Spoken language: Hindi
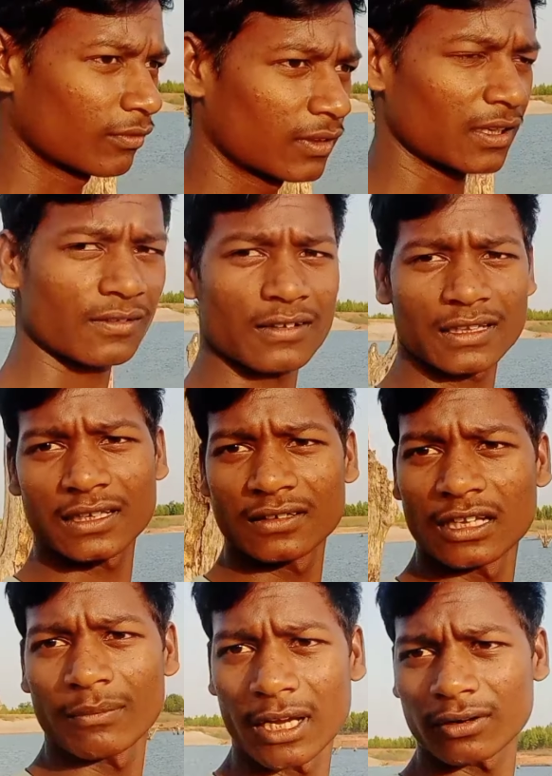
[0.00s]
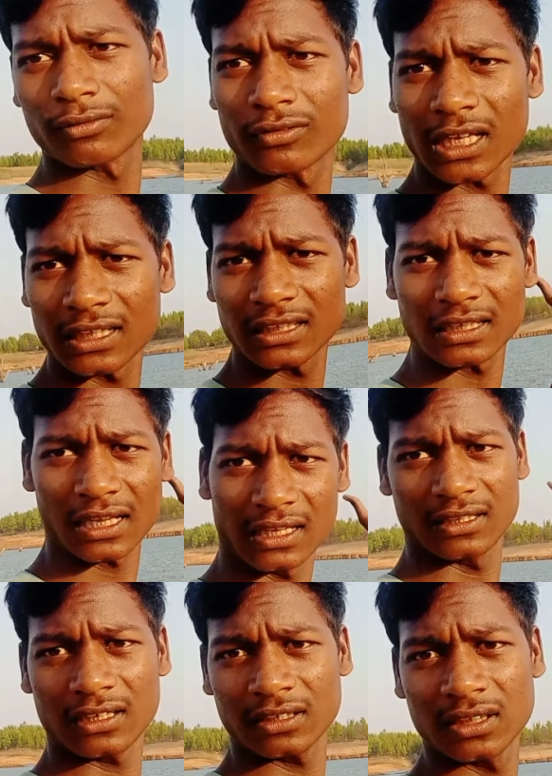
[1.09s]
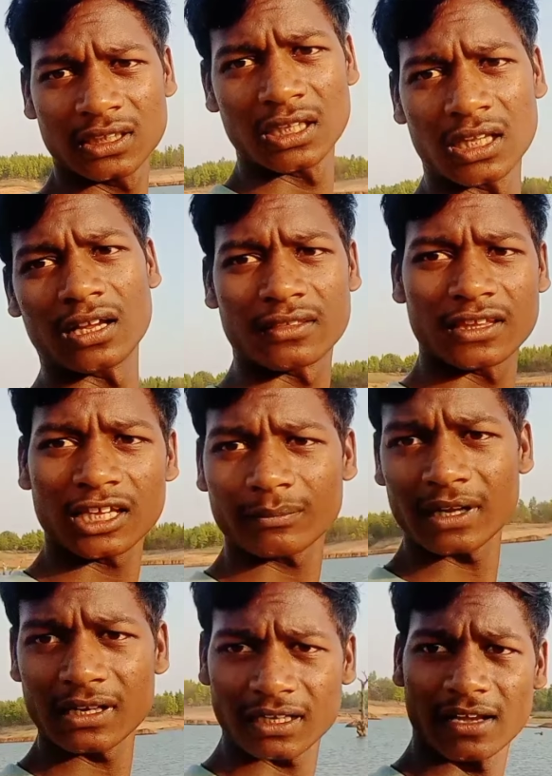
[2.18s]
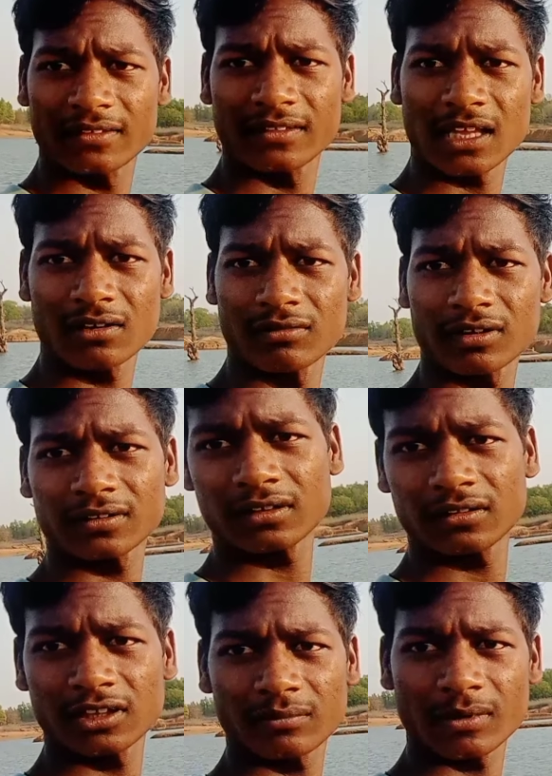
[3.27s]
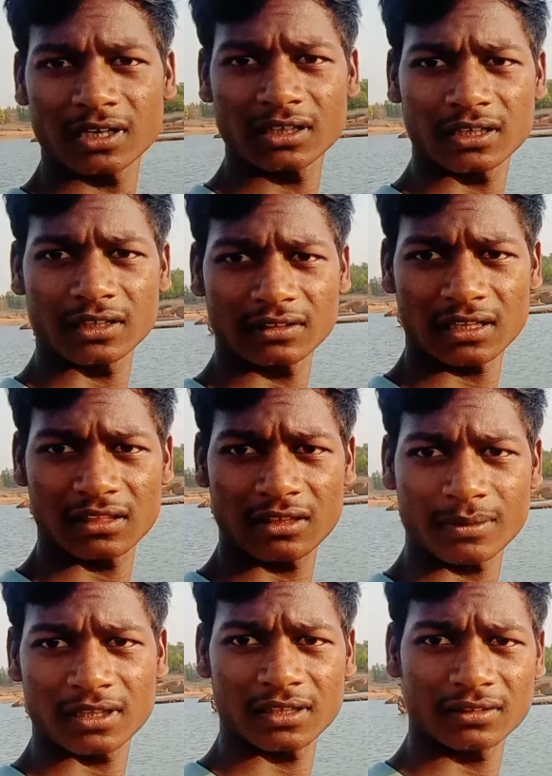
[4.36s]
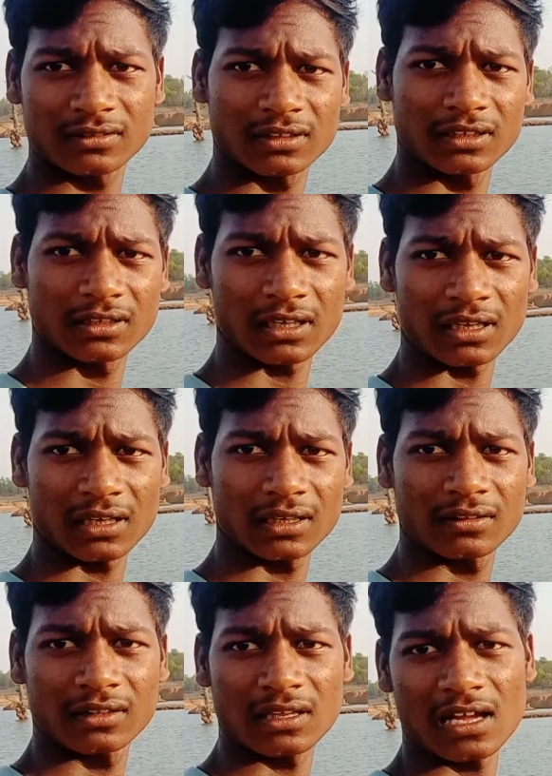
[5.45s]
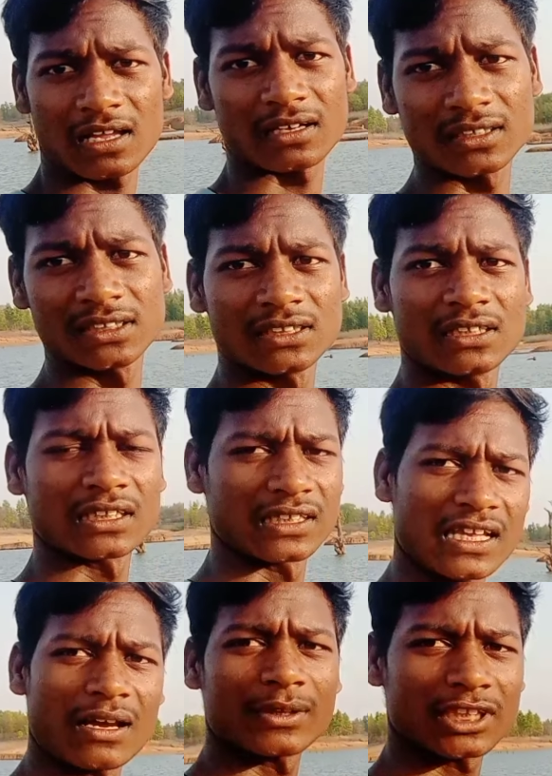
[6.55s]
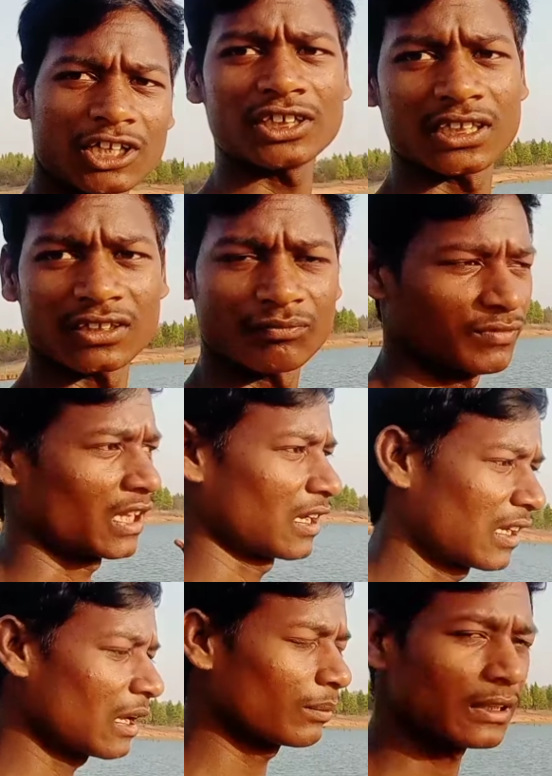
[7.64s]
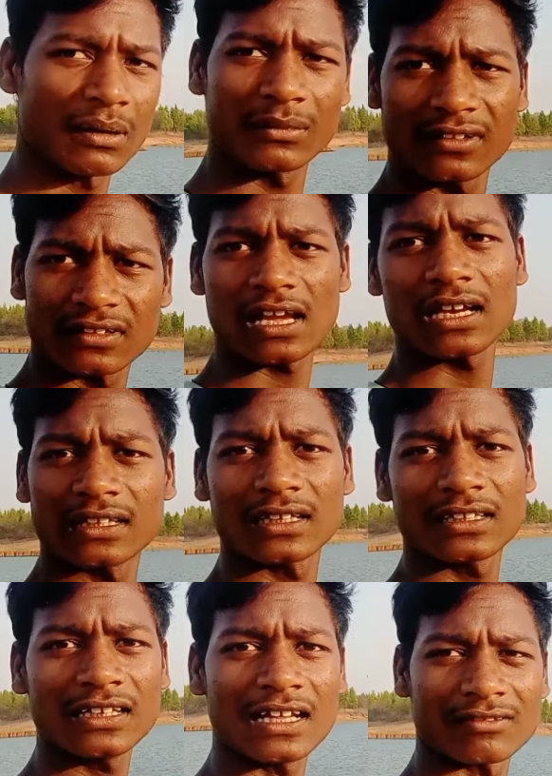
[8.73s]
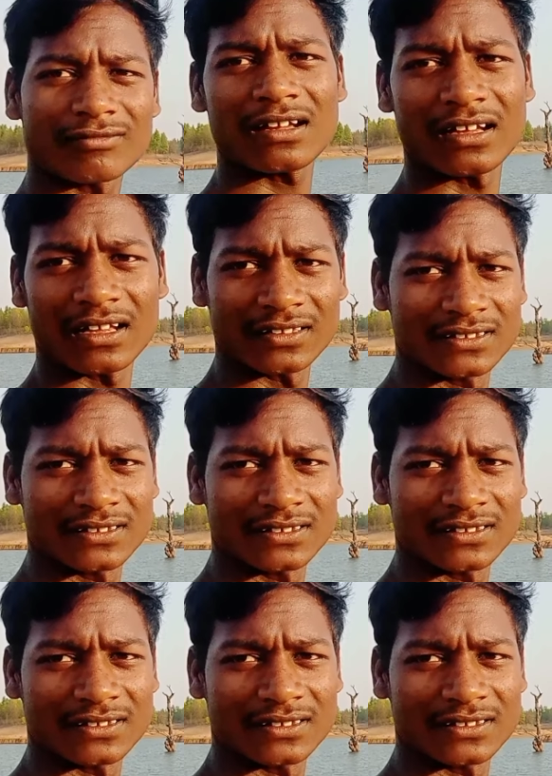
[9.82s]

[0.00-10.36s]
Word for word: तो देख सकते हैं किस टाइप का खुटरा दिख रहा है इधर और चेक मारिए गैस यार लोकेशन चेक मारिए कितना ज़बरदस्त दिख रहा है गए यार क्या बताएं अगर आप सामने से आके देखते ना तो